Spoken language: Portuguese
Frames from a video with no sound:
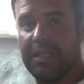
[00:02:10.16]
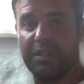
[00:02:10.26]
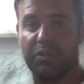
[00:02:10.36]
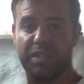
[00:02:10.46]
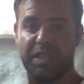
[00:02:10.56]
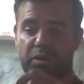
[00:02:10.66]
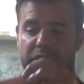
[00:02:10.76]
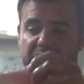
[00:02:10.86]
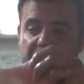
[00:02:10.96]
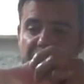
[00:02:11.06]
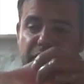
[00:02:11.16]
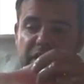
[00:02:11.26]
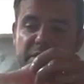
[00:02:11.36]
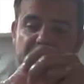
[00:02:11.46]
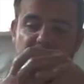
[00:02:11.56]
Consegui cortar aqui,
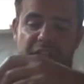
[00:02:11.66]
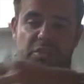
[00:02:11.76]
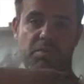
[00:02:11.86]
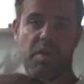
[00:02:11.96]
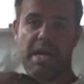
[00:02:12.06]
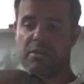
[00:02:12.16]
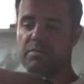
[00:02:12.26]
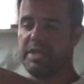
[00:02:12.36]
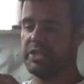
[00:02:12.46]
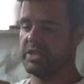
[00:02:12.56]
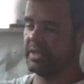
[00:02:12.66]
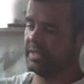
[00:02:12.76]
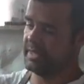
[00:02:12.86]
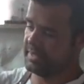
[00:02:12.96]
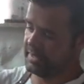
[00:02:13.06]
infelizmente fez um buraco, mas
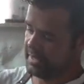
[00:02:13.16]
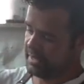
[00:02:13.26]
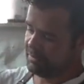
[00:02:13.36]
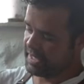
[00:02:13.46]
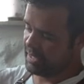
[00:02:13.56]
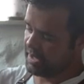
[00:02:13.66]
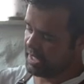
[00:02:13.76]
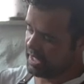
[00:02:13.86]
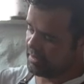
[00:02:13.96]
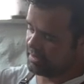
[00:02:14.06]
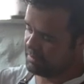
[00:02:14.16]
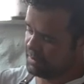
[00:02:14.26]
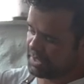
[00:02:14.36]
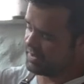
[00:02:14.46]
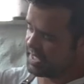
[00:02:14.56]
matambre tá tem.
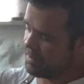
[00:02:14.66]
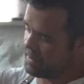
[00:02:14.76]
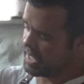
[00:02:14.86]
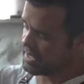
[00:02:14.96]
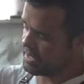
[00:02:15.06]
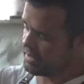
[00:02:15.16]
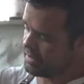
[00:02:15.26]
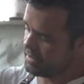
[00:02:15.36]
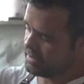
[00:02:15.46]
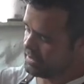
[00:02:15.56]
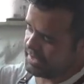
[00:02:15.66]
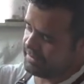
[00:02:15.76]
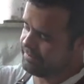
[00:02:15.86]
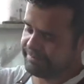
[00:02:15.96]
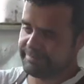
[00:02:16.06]
Vamos fazer a pizza.
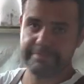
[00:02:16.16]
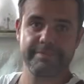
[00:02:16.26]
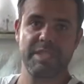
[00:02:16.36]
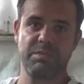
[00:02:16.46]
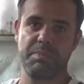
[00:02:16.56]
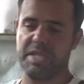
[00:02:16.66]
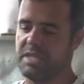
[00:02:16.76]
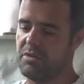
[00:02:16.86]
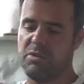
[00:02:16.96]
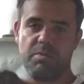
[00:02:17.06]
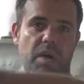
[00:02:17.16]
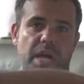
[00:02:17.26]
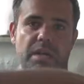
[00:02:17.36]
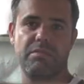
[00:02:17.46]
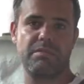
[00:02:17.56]
Ah, uma pizza com um
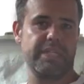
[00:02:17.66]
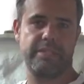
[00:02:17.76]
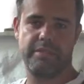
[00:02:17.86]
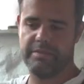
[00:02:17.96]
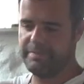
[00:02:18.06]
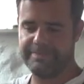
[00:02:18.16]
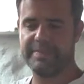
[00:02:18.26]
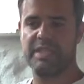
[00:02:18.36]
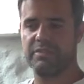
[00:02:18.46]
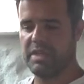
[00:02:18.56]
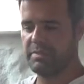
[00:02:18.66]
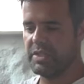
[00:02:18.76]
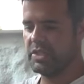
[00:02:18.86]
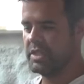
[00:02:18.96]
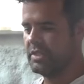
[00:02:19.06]
buraco, mas
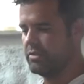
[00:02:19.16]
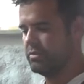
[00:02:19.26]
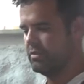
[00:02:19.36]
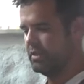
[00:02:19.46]
finalmente é isso.